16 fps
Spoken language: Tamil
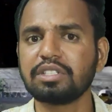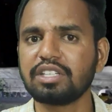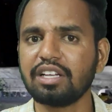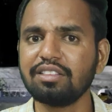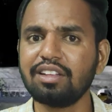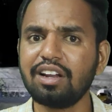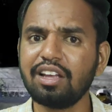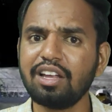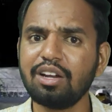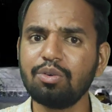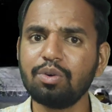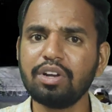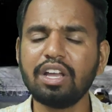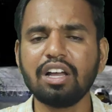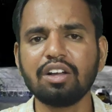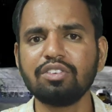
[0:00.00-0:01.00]
நம்ம சந்திராயன்
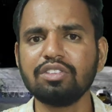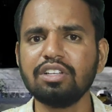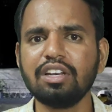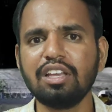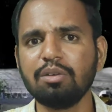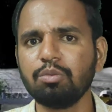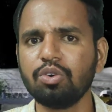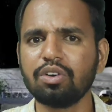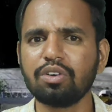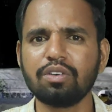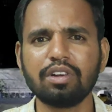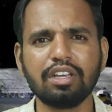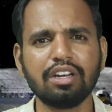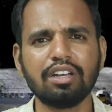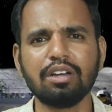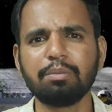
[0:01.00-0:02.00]
ஒன்றே அங்கே வந்து நீர்
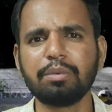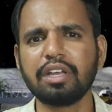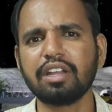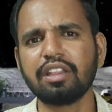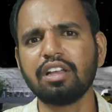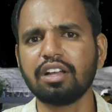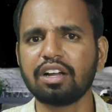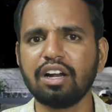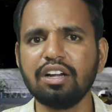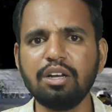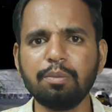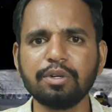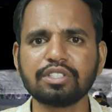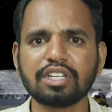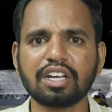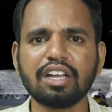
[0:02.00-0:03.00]
மூலக்கூறு இருக்குது அப்படிங்கிறத
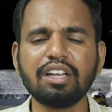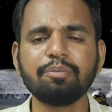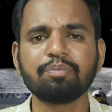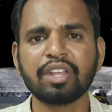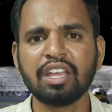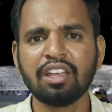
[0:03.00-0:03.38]
கண்டுபிடிச்சிட்டாங்க